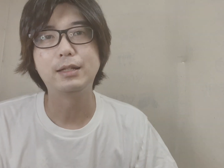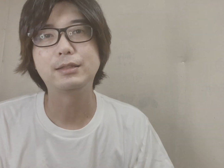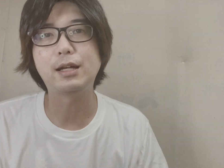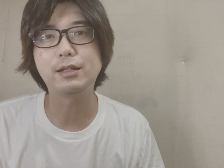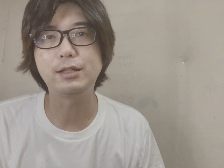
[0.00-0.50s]

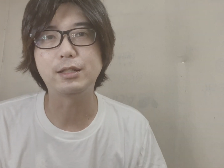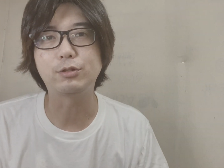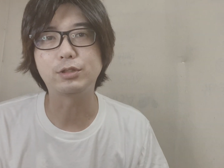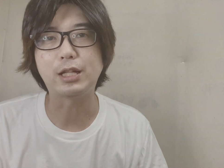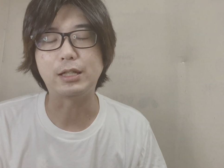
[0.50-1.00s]
さんにんで
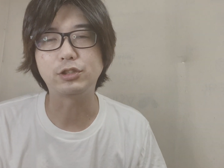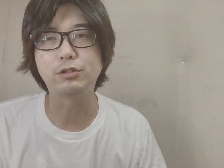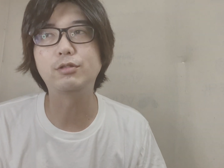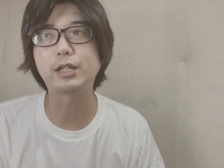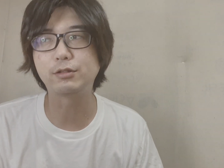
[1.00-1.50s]
撮った
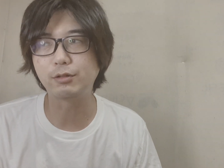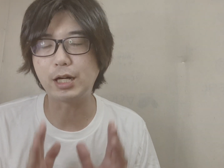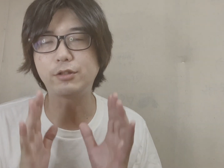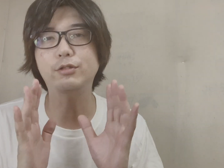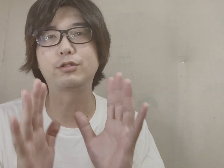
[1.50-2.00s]
シュノーケルの
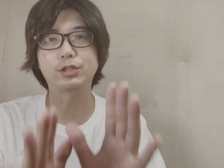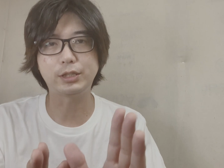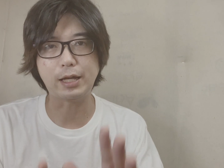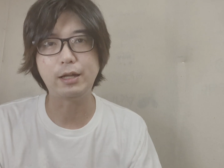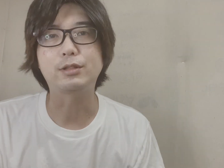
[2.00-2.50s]
楽曲とし
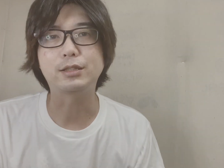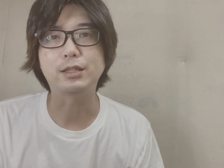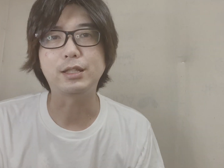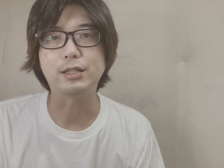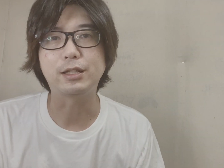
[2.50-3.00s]
て送ら
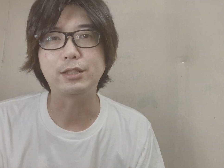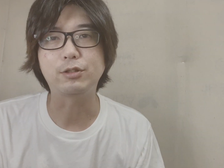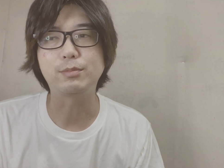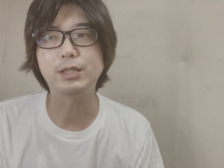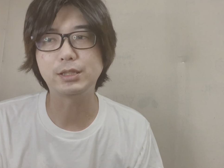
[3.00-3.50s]
せていただい
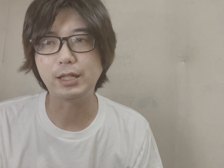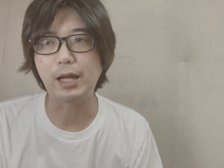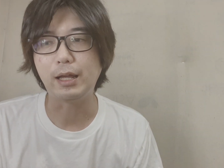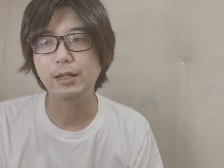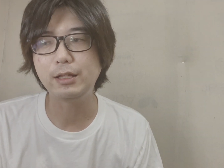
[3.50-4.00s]
ておりまし
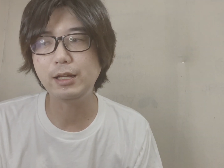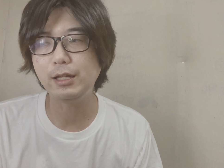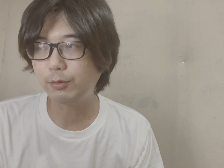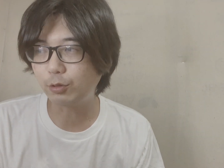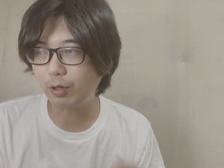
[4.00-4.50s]
て、
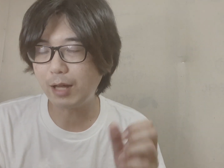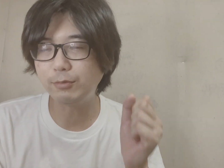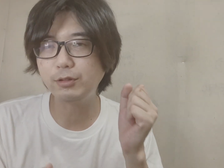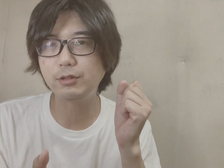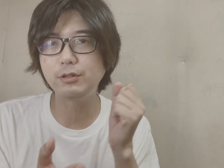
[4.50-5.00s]
で、
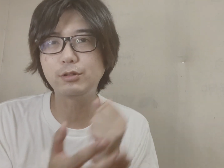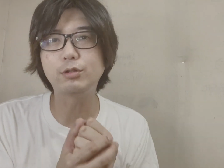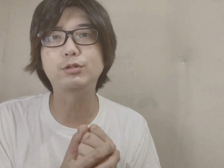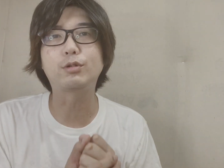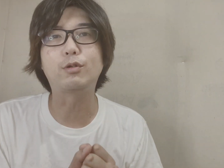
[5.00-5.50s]
ドラム
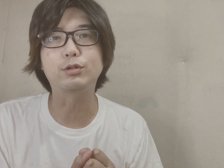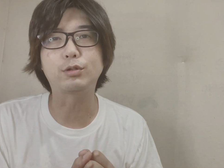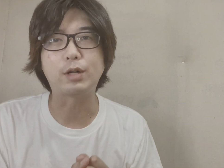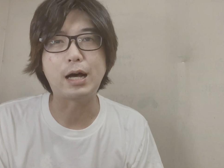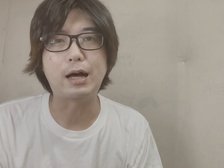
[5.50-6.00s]
撮るとこ
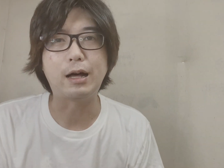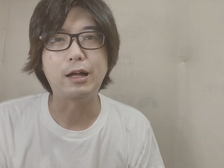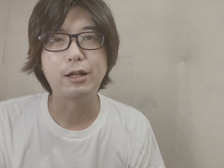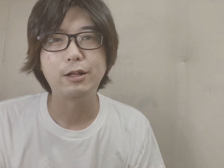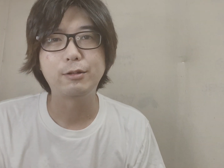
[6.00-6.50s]
とか、
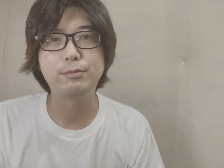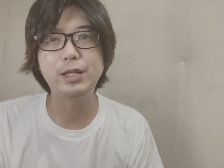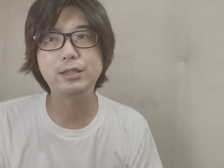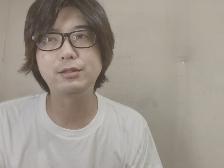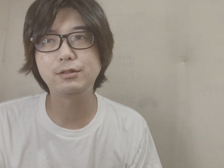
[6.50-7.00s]

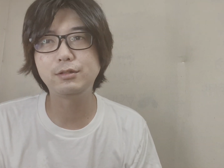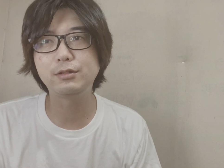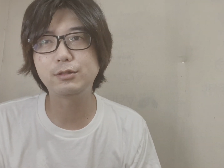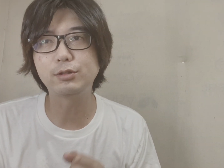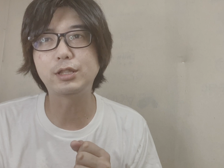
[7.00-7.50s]

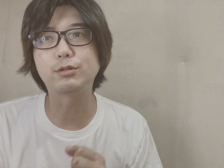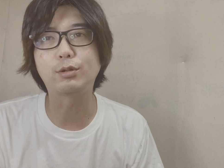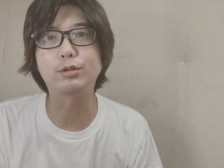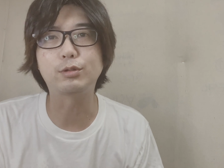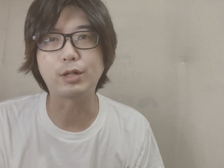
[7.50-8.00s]
ベース撮ってる
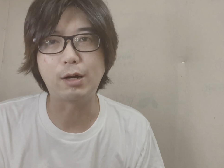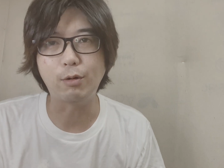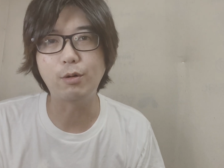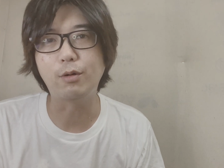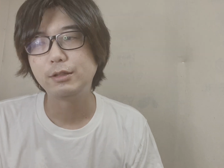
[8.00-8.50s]
とことか
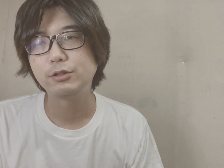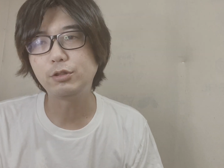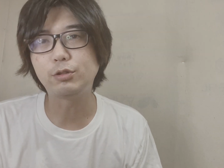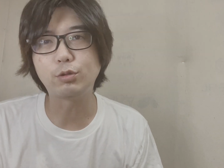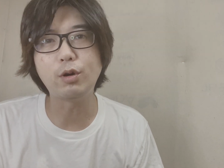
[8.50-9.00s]
を、
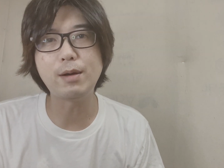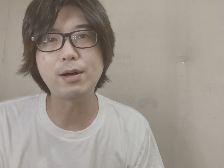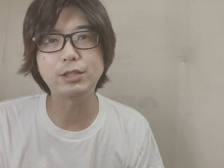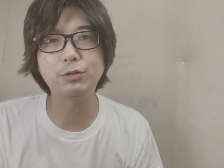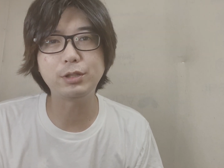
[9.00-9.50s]
ちょっと動画
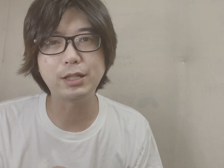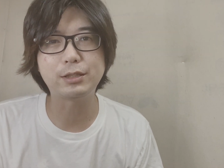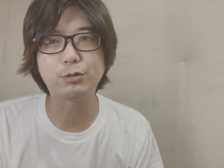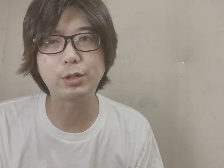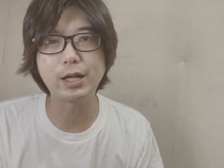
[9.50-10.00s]
回しといてっ
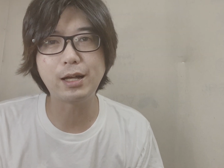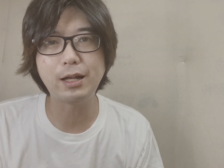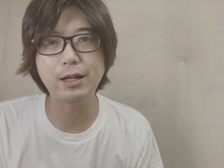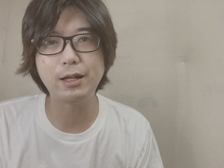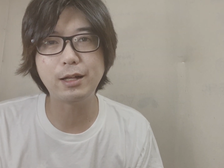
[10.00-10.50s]
て俺が